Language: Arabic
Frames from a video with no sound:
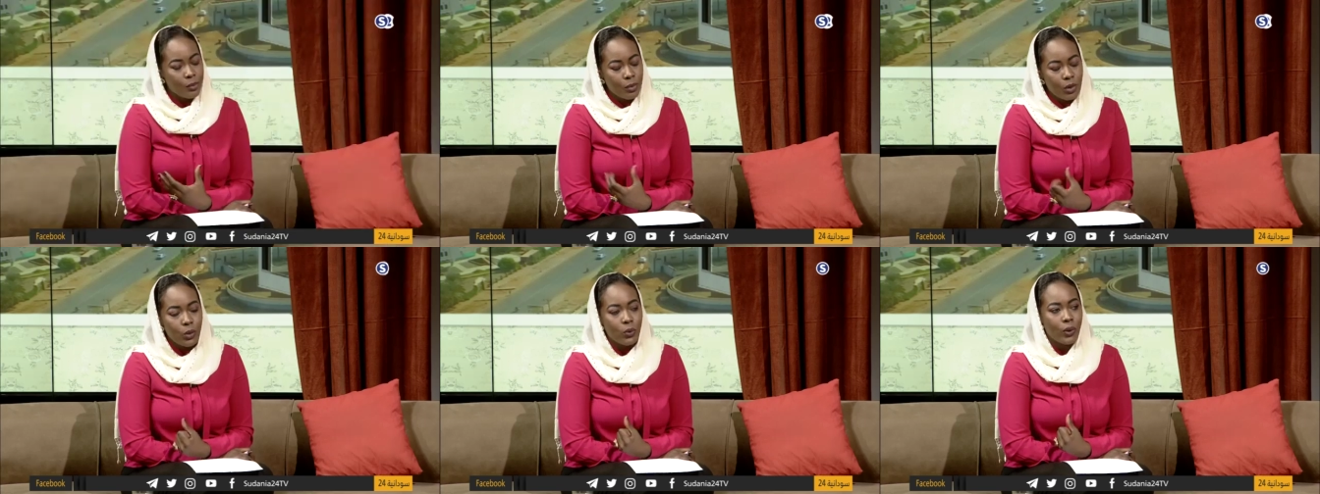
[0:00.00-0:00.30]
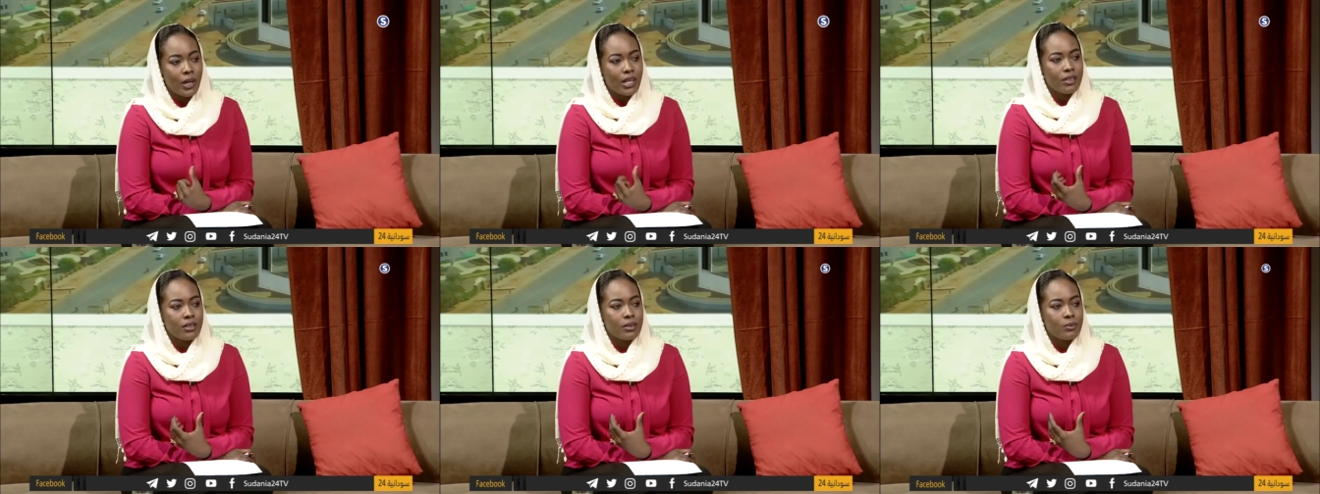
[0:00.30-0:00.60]
برضو
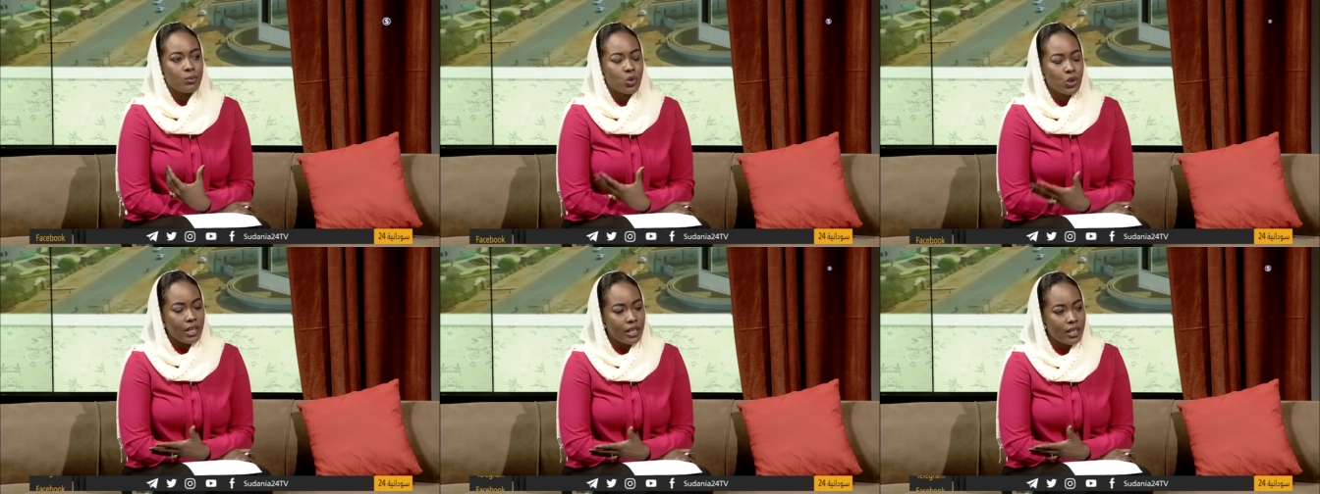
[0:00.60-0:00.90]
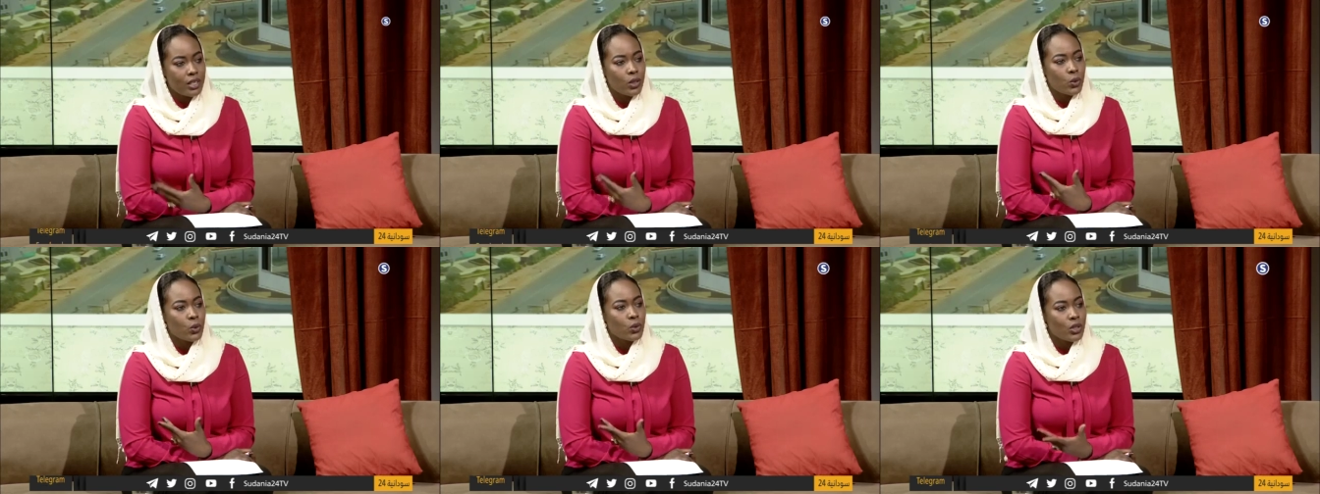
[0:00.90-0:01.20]
عن
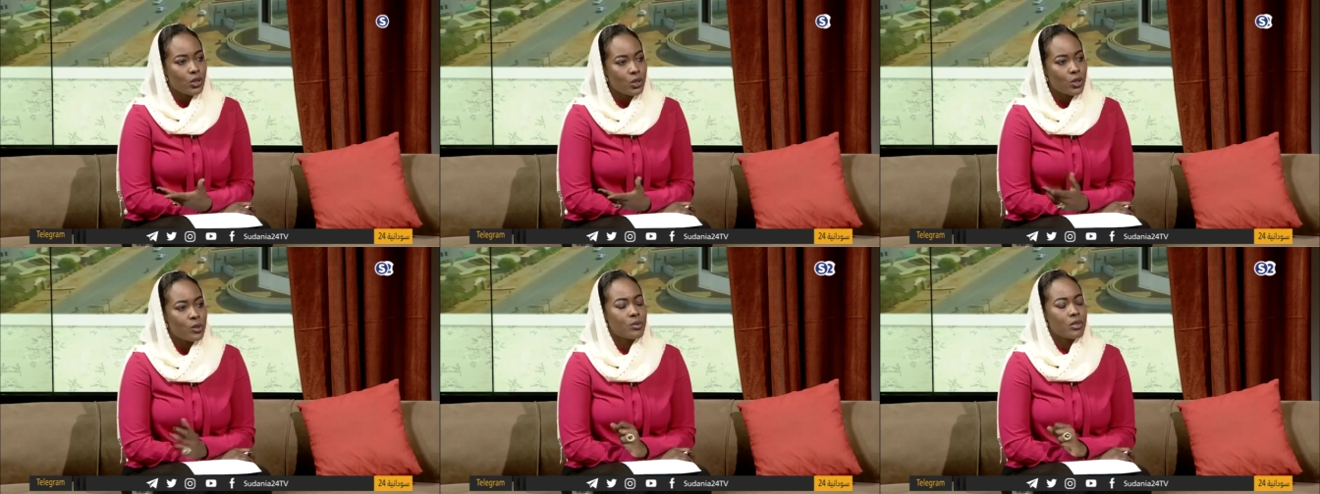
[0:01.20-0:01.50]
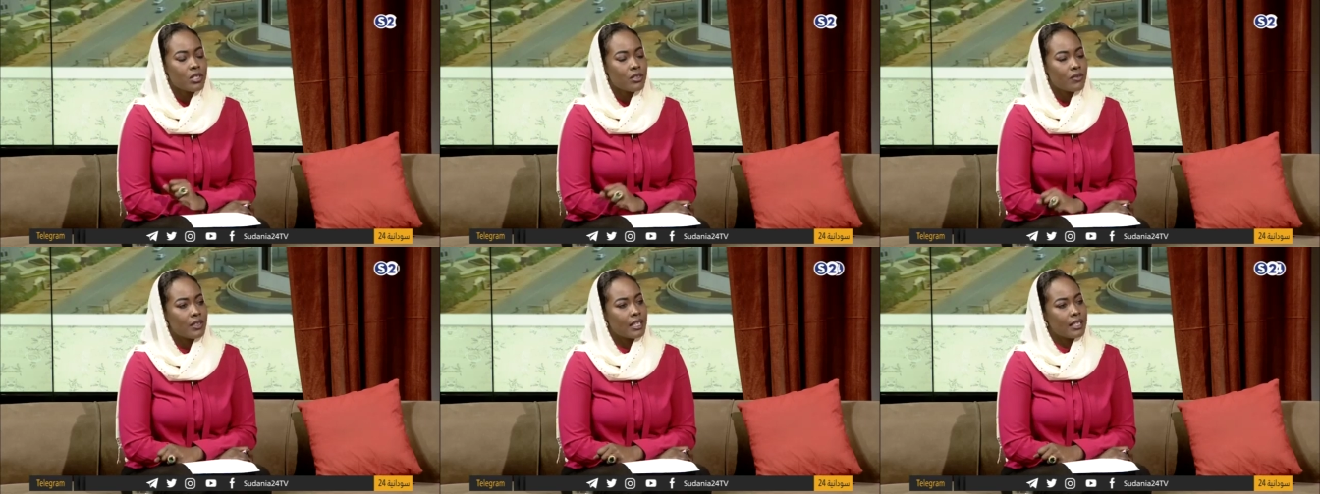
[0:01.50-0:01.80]
مشاركتك
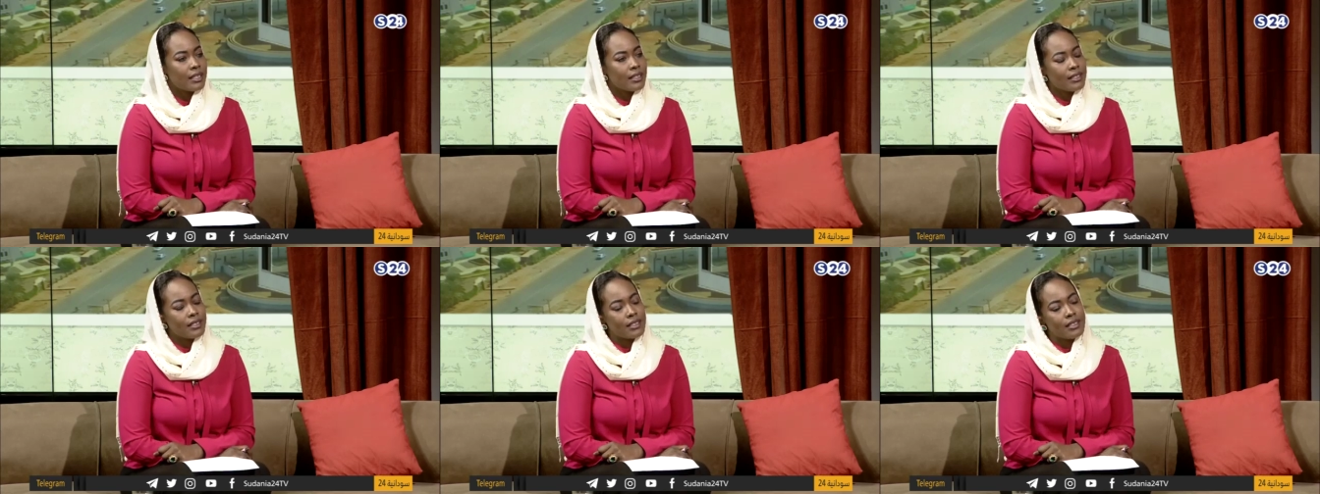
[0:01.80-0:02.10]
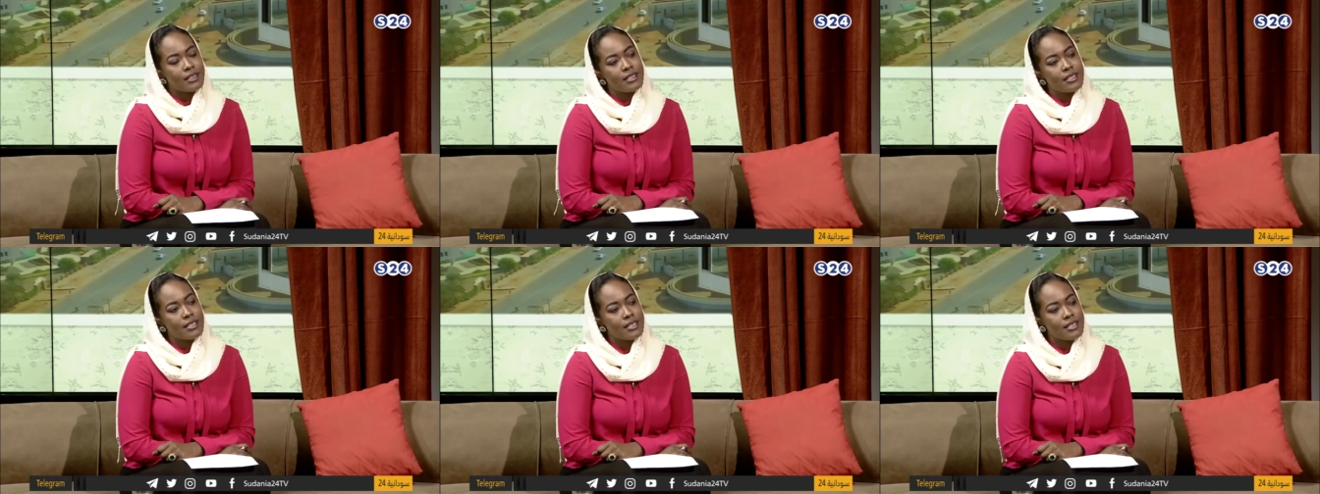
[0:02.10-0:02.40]
وتجربتك في
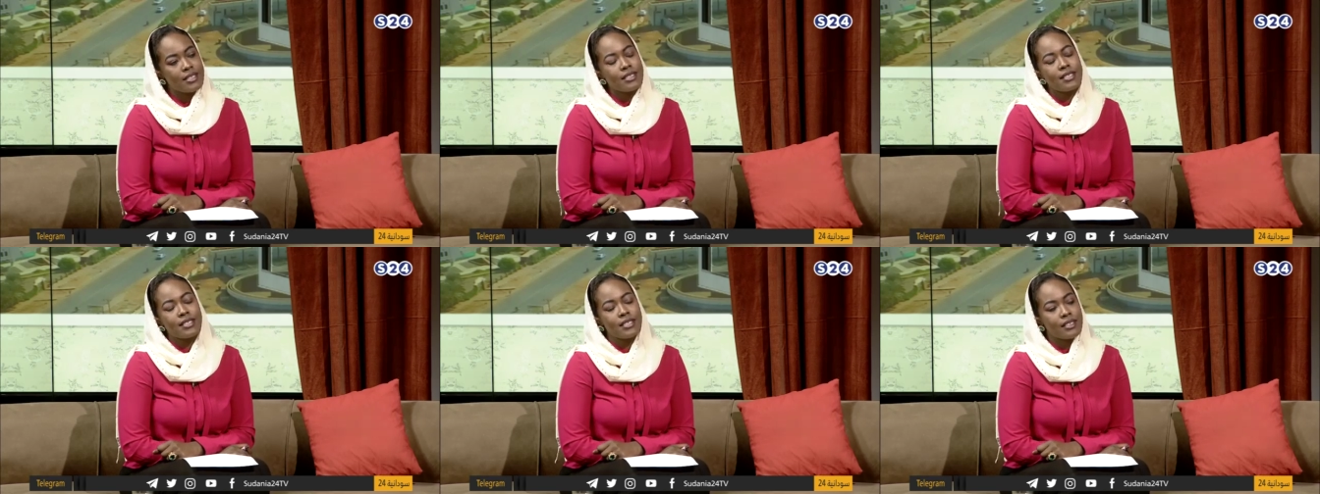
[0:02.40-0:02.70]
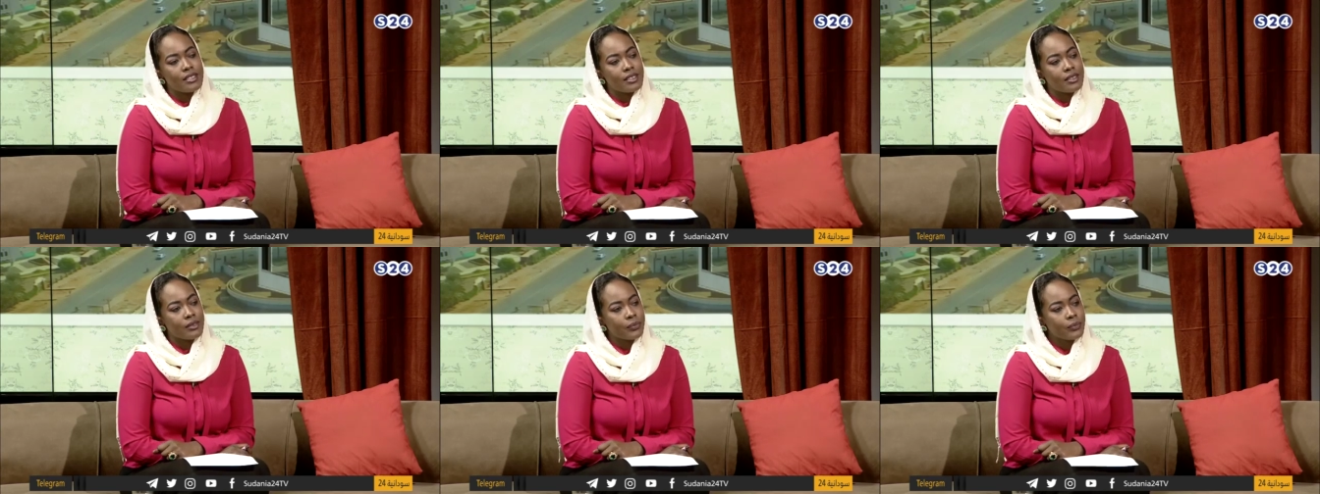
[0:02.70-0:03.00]
السلسله دي